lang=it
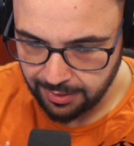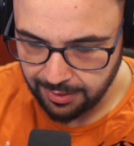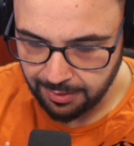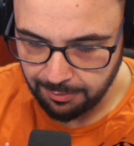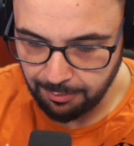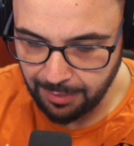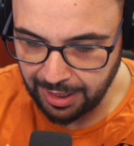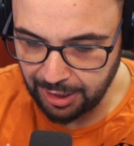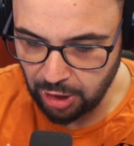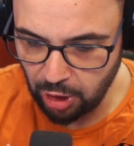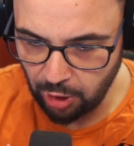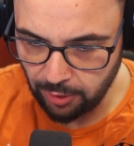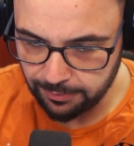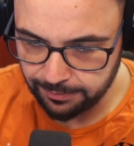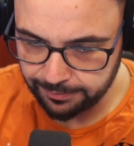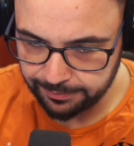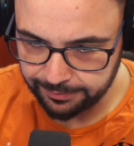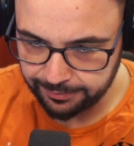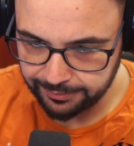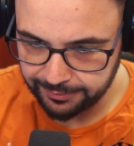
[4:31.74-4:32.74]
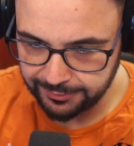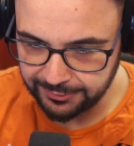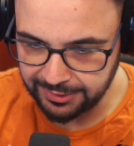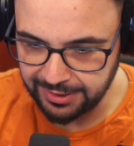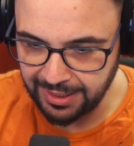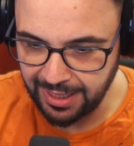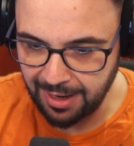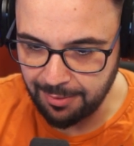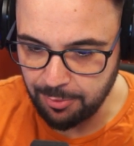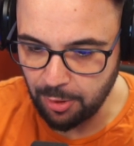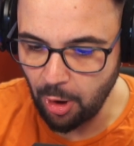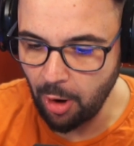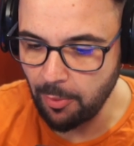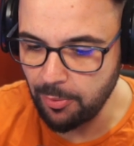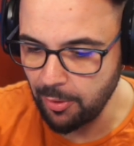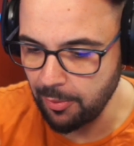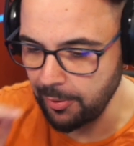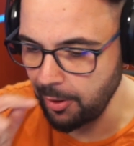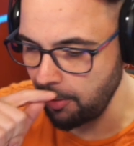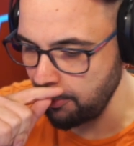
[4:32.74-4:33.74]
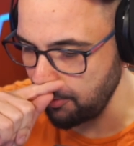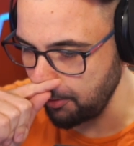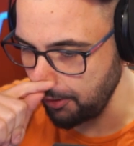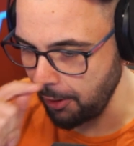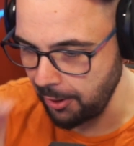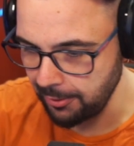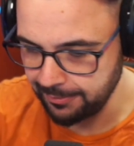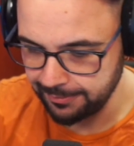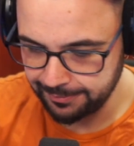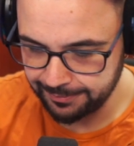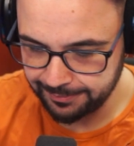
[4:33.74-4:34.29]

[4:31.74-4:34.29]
Ma no. Direi proprio, proprio no.